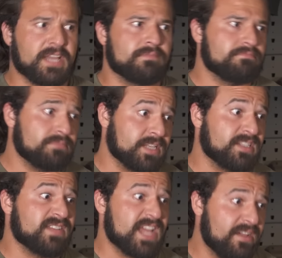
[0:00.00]
Опять
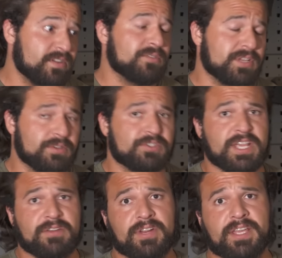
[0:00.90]
же, он тяжелее
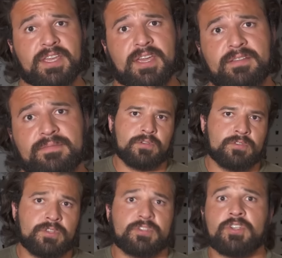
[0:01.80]
стандартного АК.
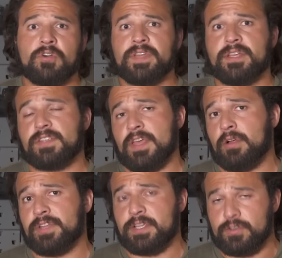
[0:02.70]
И советское
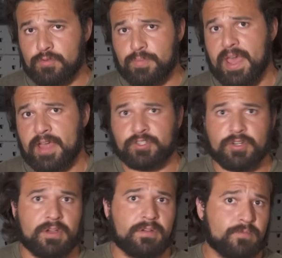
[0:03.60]
руководство
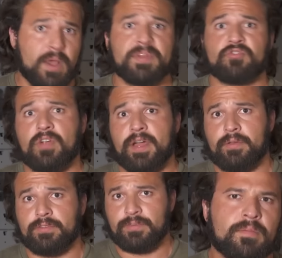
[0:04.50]
утвердило конкурс на
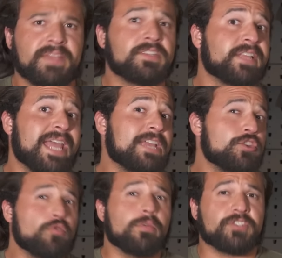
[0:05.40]
разработку нового
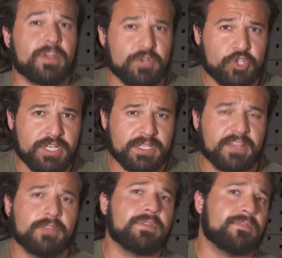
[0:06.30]
пистолета-пулемета,
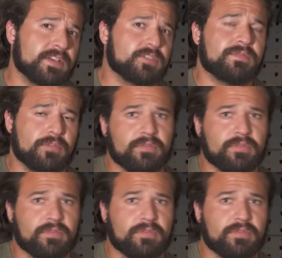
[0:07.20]
лишенного этих